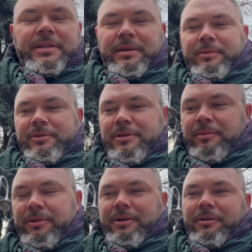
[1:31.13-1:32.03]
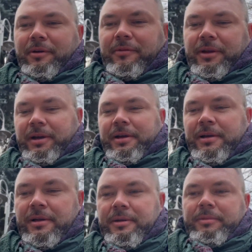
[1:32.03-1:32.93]
Sejmu Szymon Hołownia
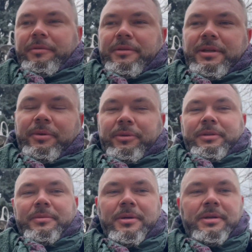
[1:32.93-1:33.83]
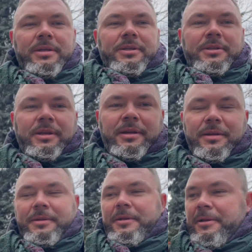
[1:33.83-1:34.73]
powiedział o tym, że
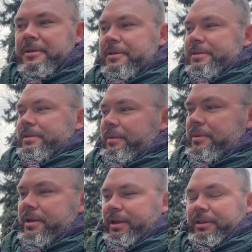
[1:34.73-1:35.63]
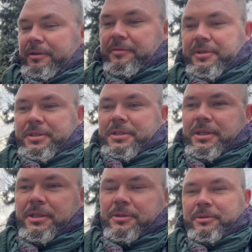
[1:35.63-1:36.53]
e, zabiera te
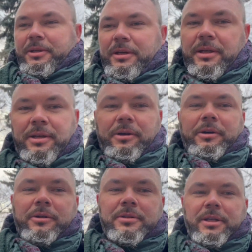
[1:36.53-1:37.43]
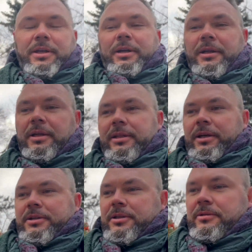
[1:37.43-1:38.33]
wszystkie tutaj ogrodzenia,
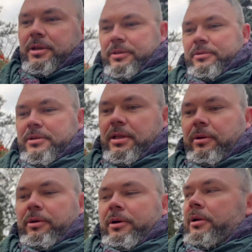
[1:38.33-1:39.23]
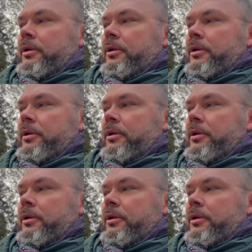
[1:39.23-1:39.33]
tak się od razu stało.